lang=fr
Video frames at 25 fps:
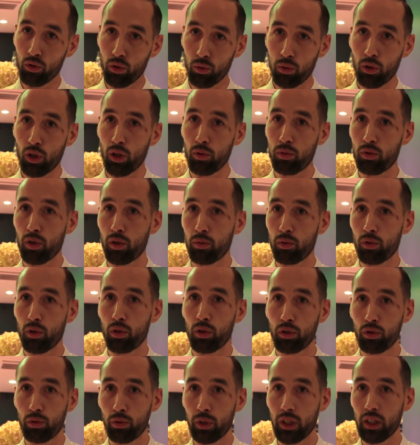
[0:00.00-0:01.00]
nos propres
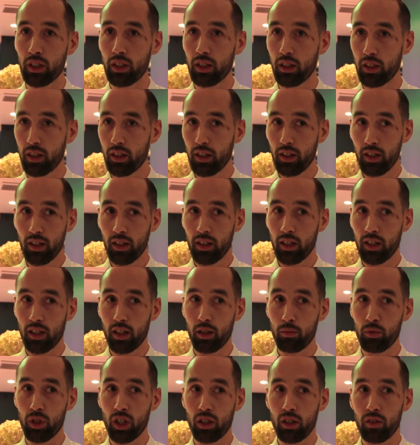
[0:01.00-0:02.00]
produits.
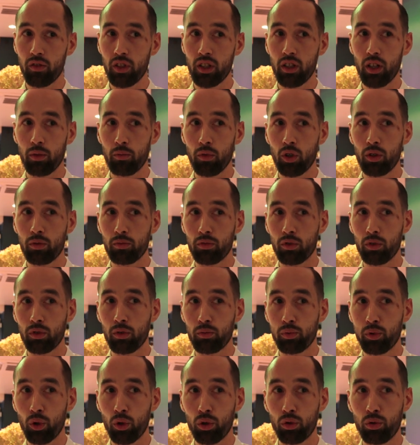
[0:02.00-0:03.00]
Et bien évidemment,
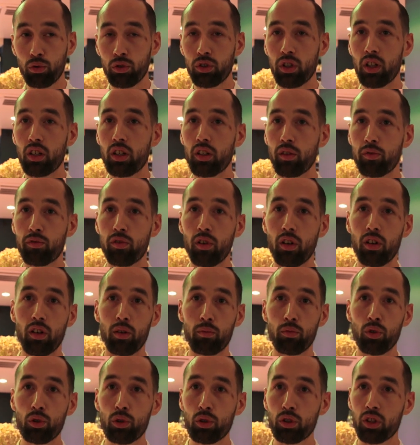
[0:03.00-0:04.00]
bon, pour tout ça, il faut
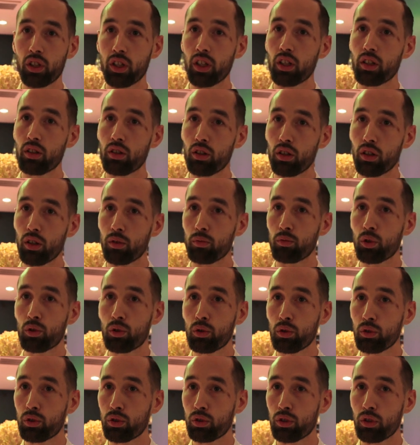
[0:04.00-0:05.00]
avoir beaucoup de rigueur,
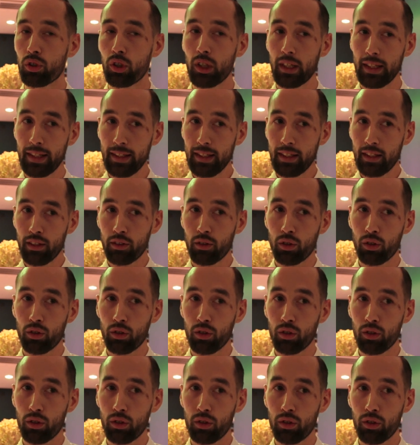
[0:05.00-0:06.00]
beaucoup de,
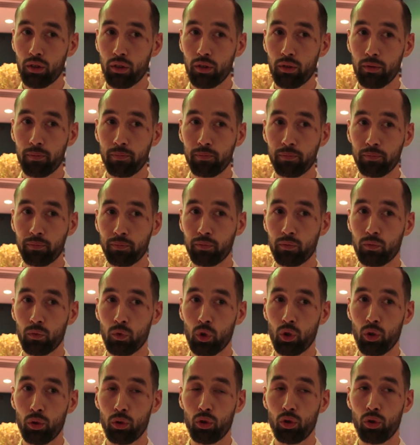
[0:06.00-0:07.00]
de,
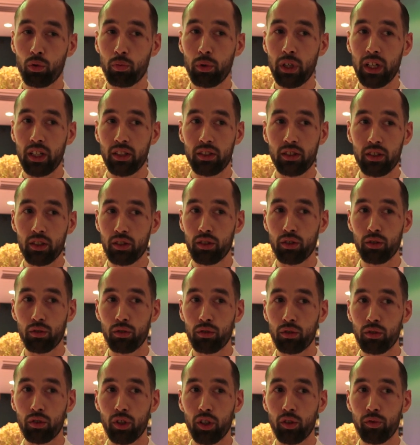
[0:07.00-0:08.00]
de
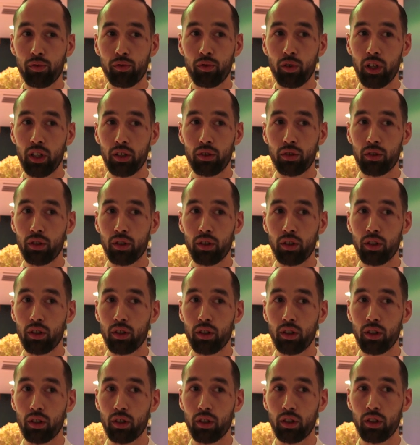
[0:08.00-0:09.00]
précision, il faut être
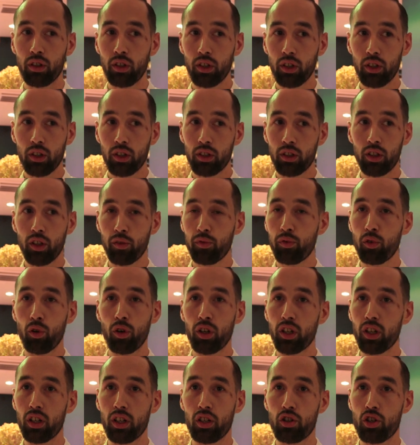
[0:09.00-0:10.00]
il faut
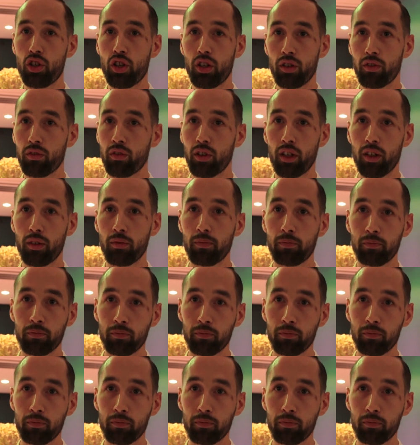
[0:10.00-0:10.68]
rien lâcher, voilà.